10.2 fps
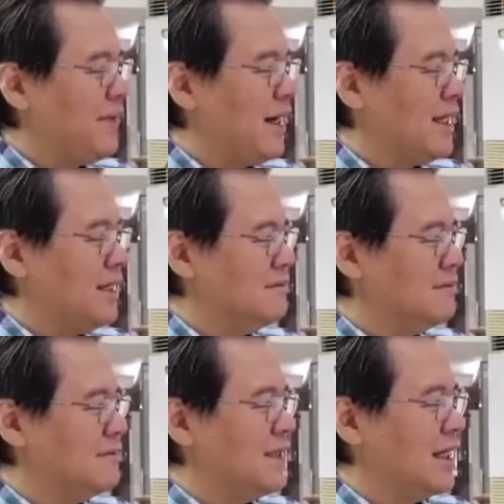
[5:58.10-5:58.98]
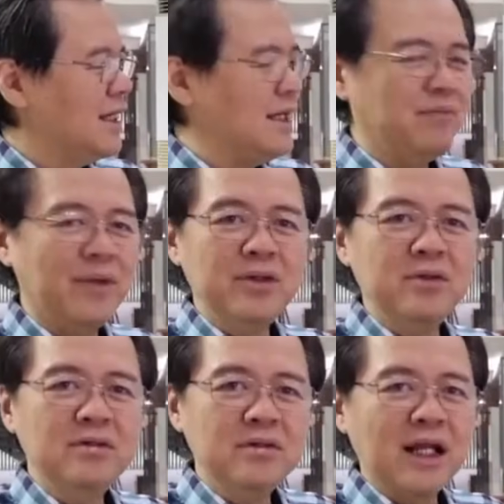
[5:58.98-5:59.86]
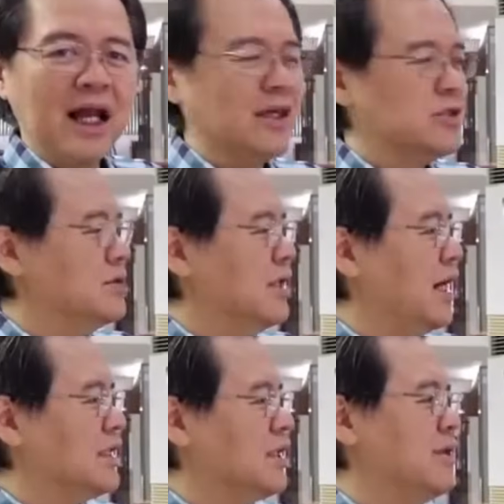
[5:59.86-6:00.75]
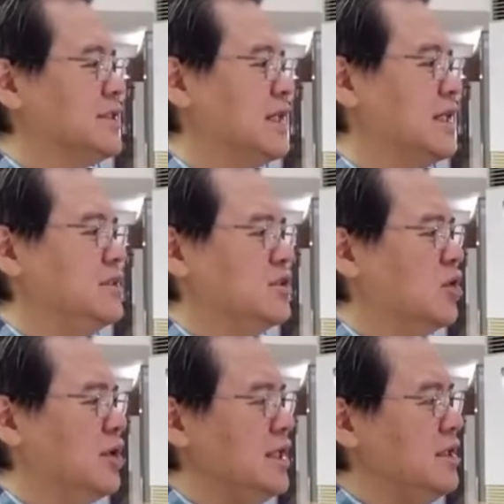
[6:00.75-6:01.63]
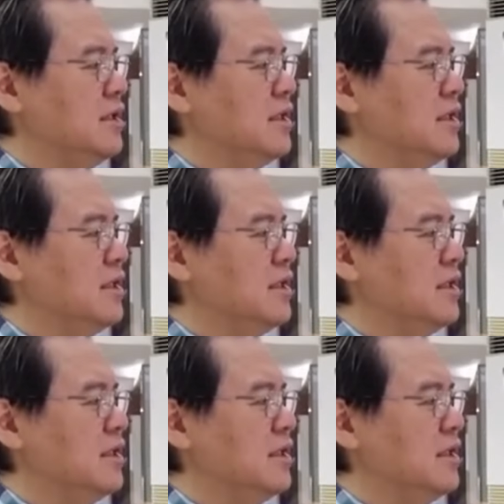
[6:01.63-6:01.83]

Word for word: parang nag-iiba yung reaction ng katawan sa insulin.